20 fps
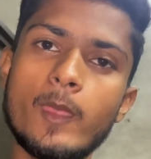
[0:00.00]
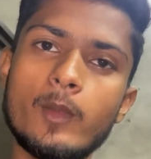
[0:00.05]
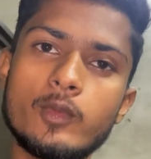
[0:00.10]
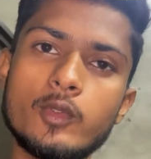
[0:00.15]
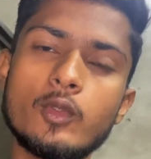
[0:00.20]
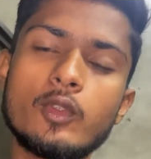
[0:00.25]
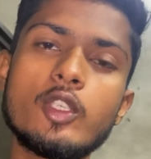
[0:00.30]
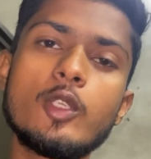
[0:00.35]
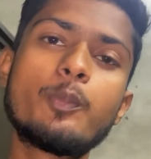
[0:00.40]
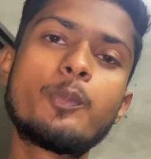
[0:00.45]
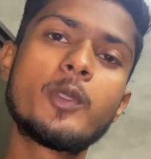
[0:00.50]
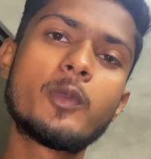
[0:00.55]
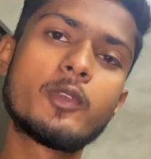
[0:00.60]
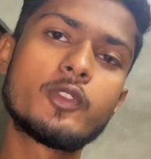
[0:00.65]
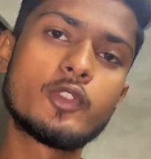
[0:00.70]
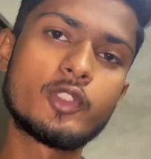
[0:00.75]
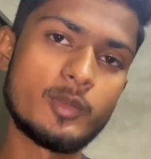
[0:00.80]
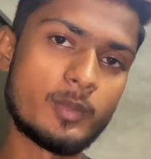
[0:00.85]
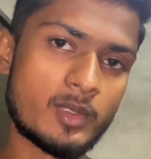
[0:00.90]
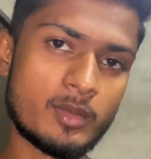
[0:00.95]
क्योंकि ये
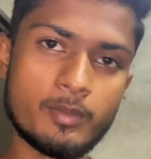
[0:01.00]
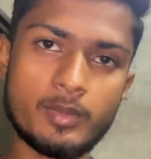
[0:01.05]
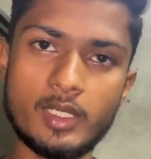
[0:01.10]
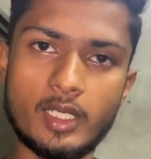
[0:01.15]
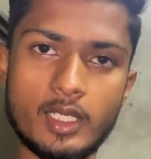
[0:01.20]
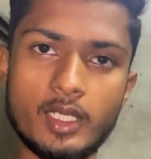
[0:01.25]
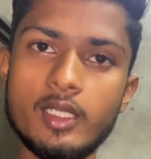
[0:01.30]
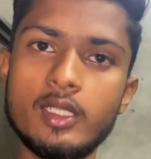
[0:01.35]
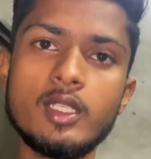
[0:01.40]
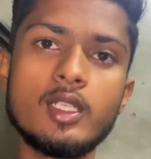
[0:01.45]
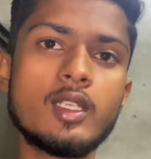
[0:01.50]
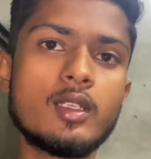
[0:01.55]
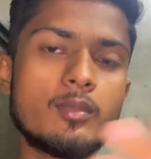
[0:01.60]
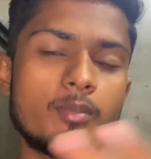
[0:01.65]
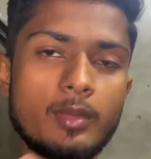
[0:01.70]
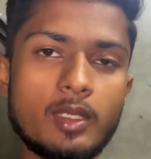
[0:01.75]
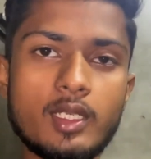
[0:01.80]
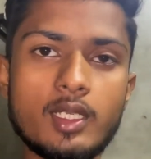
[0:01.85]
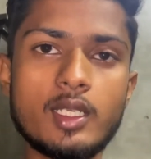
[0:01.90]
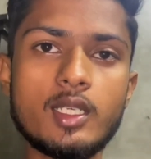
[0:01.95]
पूर्वजों की परंपरा है
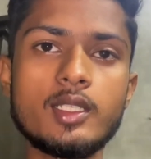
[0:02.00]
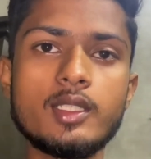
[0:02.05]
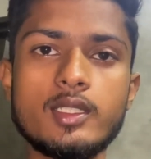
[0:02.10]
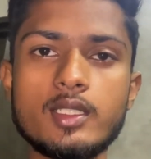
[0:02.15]
मेरा